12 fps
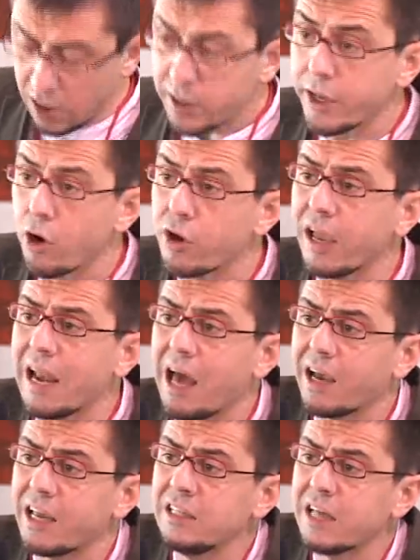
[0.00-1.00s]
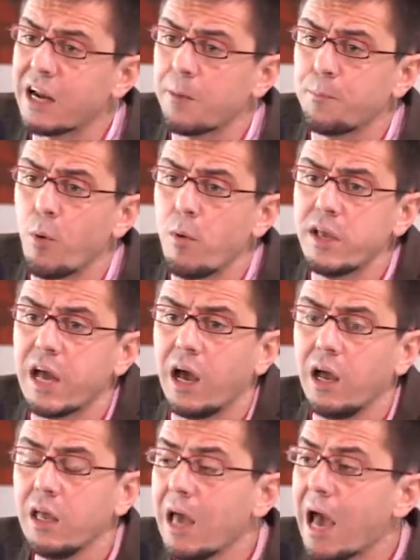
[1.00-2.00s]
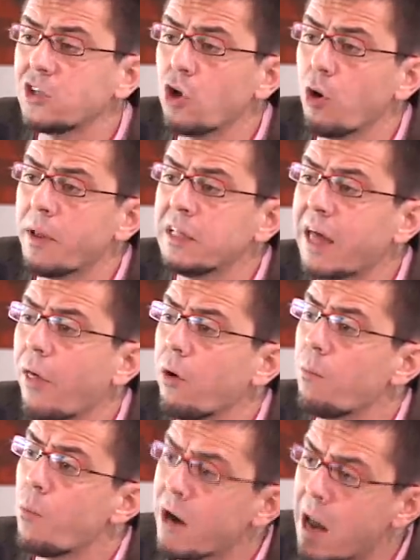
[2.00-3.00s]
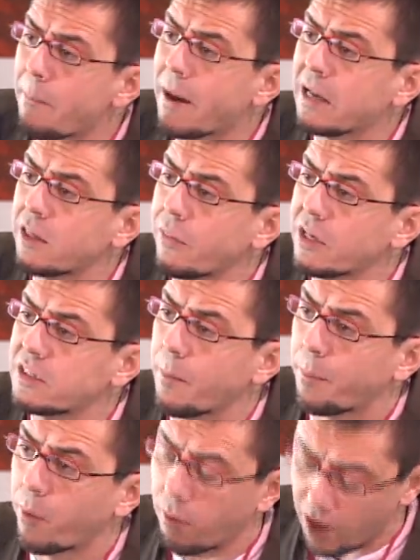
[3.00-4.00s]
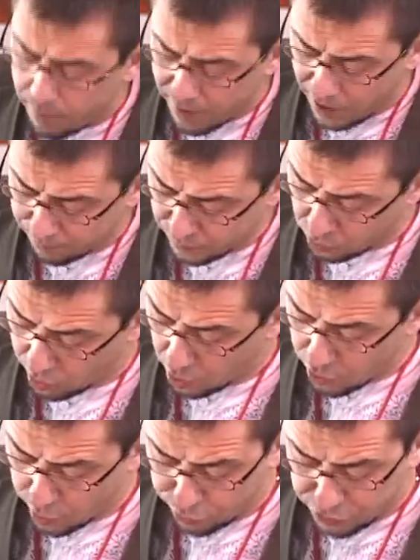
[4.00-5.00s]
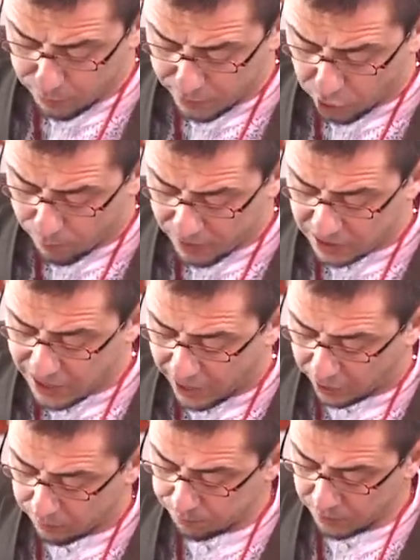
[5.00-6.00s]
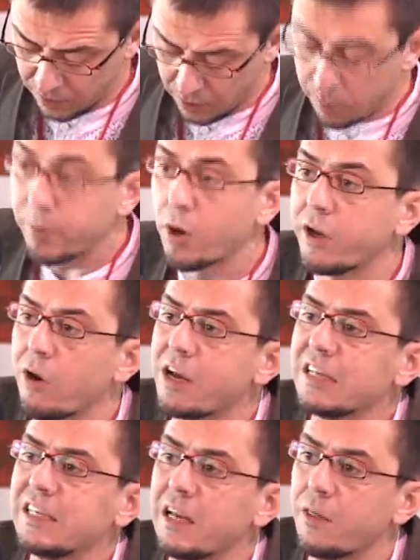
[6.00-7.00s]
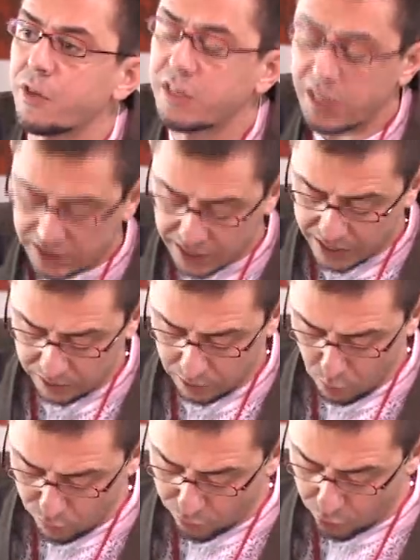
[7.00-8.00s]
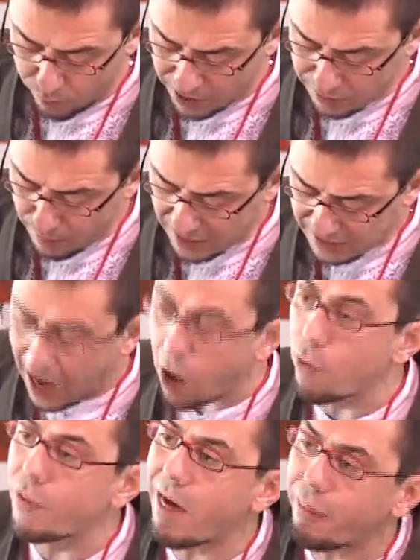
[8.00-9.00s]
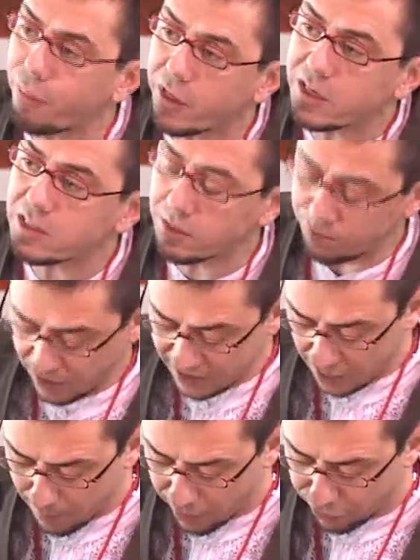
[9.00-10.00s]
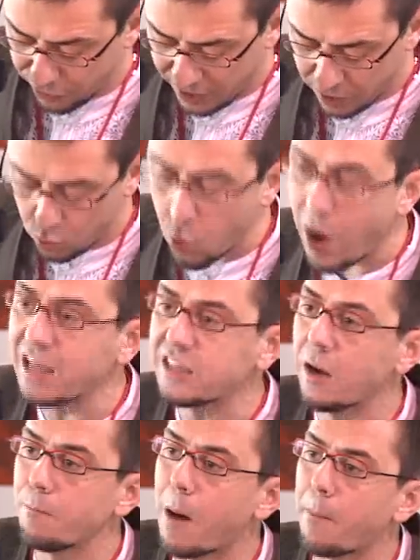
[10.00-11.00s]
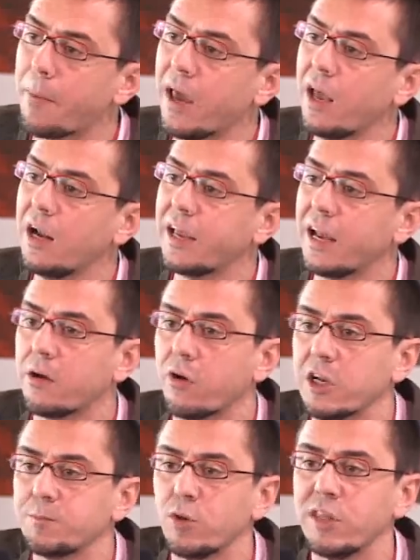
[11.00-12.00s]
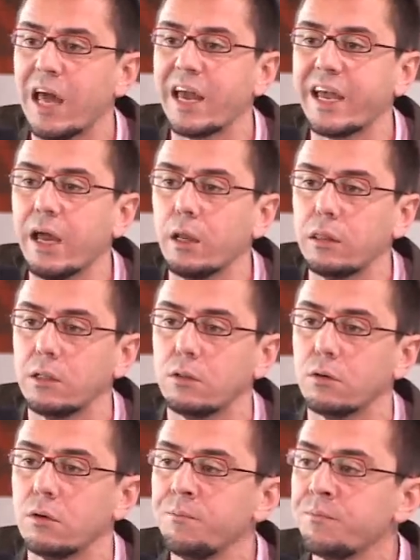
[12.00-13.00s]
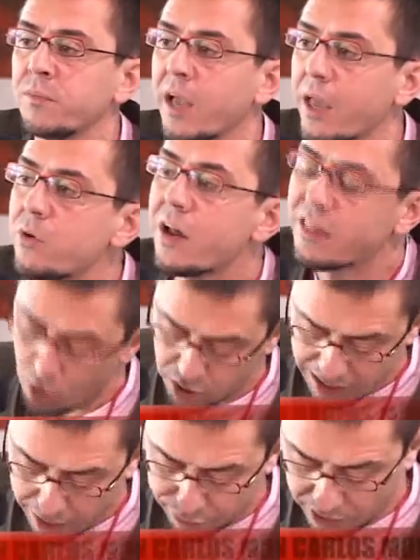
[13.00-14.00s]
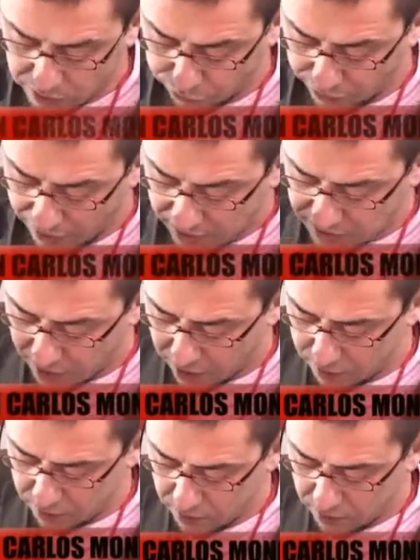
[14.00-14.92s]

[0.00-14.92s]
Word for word: Creo que la Quinta República ha solventado buena parte de este problema con la unión cívico-militar, pero creo que se necesitan formas más audaces que avancen en cuál es el papel que le corresponde al ejército en una democracia socialista.